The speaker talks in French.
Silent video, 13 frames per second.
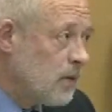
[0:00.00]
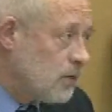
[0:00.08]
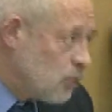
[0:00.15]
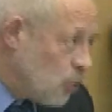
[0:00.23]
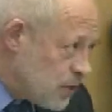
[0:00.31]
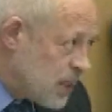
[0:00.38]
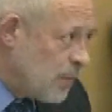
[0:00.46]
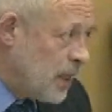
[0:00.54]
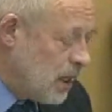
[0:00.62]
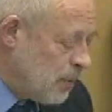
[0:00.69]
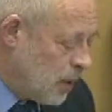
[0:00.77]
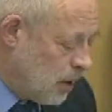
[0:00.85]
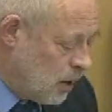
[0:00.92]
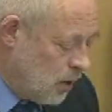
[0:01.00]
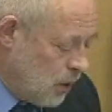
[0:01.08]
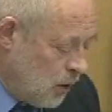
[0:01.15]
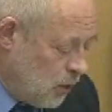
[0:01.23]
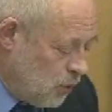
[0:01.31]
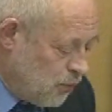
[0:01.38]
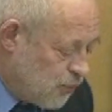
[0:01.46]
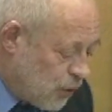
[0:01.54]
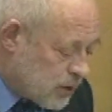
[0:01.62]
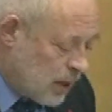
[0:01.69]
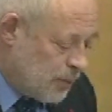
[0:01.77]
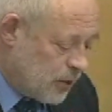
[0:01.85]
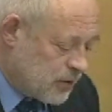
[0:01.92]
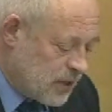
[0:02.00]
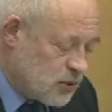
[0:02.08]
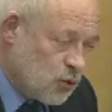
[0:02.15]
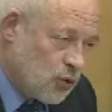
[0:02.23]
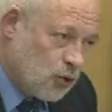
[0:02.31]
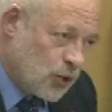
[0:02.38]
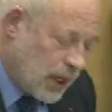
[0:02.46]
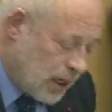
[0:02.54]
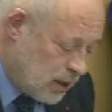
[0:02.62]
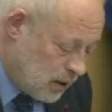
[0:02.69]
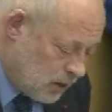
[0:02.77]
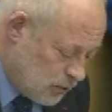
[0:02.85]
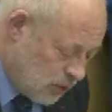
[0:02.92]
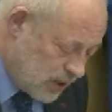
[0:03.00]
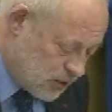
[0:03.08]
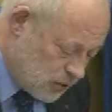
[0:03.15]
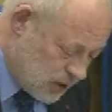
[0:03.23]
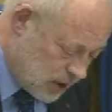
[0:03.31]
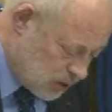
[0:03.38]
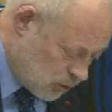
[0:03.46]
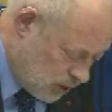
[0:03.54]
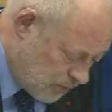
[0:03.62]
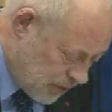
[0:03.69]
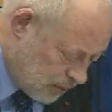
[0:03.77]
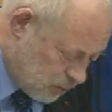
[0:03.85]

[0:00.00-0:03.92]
Deuxième élément, une forte implantation locale de l'association des frères